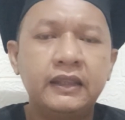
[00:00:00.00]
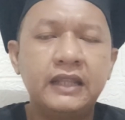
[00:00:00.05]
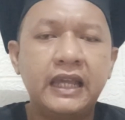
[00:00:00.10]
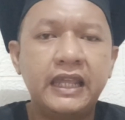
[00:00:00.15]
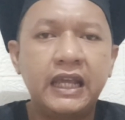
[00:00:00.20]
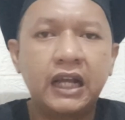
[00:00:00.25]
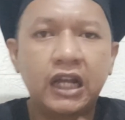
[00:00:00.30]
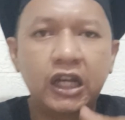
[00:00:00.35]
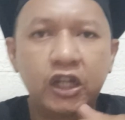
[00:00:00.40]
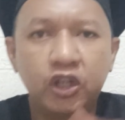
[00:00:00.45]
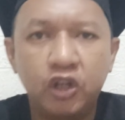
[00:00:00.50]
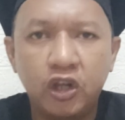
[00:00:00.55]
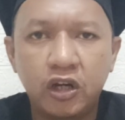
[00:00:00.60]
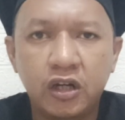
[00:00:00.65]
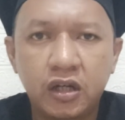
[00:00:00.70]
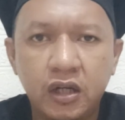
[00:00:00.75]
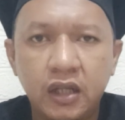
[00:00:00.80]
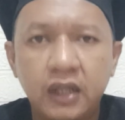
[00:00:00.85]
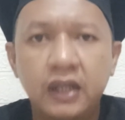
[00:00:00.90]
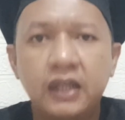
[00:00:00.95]
Daya
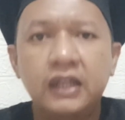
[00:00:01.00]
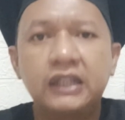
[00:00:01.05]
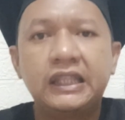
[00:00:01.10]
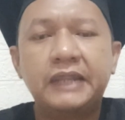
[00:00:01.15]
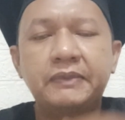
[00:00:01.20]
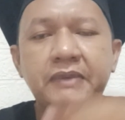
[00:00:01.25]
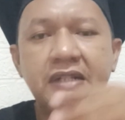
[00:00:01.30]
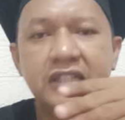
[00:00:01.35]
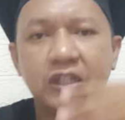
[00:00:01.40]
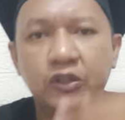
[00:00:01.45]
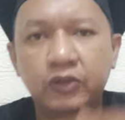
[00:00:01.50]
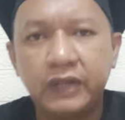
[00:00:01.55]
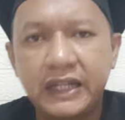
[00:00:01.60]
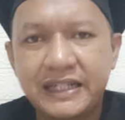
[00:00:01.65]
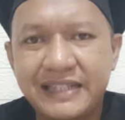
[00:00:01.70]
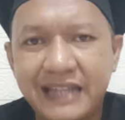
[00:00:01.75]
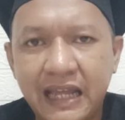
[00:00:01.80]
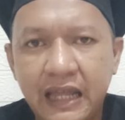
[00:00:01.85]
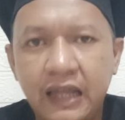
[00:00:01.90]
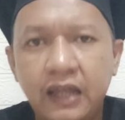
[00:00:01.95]
gedor timnas
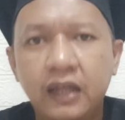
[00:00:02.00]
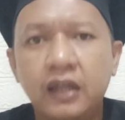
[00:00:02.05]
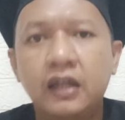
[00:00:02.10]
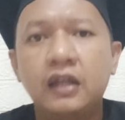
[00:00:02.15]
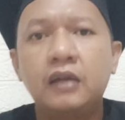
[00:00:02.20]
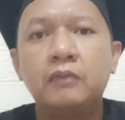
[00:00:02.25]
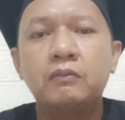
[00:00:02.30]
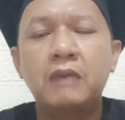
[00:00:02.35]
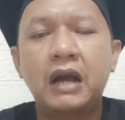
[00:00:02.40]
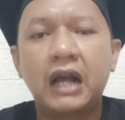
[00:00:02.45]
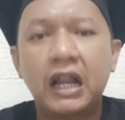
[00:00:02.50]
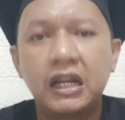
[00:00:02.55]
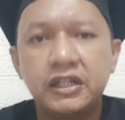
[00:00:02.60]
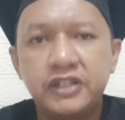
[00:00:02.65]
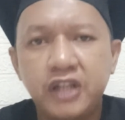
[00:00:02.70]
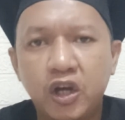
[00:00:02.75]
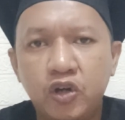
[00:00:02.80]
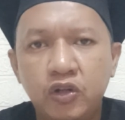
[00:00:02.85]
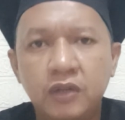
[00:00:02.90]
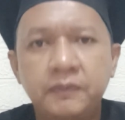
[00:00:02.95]
Indonesia
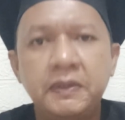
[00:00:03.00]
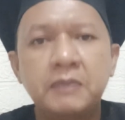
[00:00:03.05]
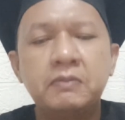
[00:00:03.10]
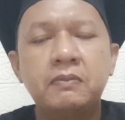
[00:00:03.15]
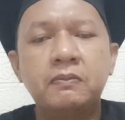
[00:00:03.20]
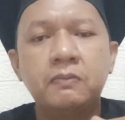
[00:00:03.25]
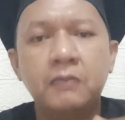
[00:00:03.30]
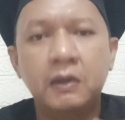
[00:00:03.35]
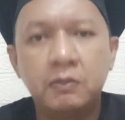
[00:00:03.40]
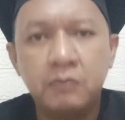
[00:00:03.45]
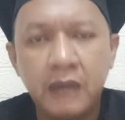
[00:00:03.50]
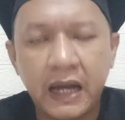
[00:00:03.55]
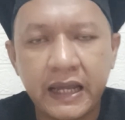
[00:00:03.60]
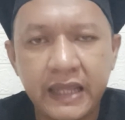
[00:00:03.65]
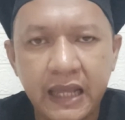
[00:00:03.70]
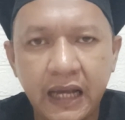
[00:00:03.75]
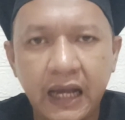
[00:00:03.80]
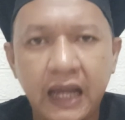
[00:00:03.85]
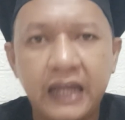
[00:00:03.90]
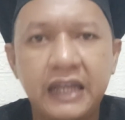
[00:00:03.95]
bakal jauh lebih
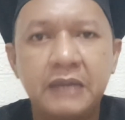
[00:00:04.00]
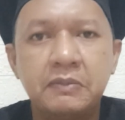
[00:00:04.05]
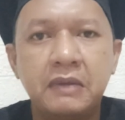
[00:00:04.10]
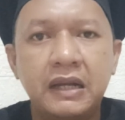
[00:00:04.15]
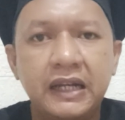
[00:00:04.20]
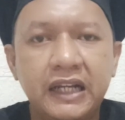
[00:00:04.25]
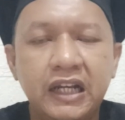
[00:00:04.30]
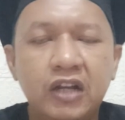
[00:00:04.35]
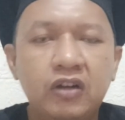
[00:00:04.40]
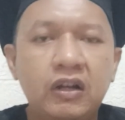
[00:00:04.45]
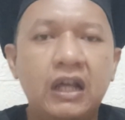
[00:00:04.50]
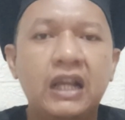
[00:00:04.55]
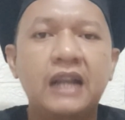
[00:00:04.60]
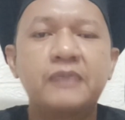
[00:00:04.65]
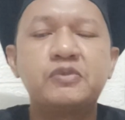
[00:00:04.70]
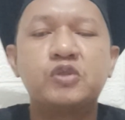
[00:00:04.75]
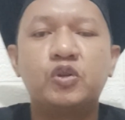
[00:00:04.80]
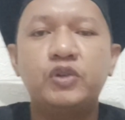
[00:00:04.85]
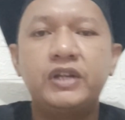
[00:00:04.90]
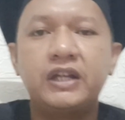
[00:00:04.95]
membahayakan dibandingin lawan
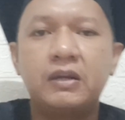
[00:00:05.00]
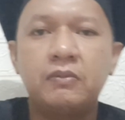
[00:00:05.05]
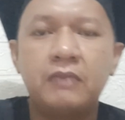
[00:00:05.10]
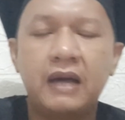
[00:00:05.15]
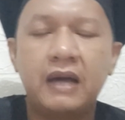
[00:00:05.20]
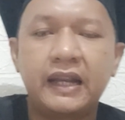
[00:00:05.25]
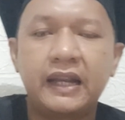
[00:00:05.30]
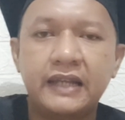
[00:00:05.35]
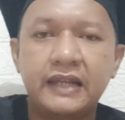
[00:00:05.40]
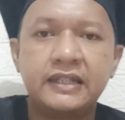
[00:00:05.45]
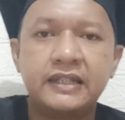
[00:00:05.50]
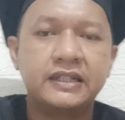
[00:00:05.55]
Arab Saudi kemarin.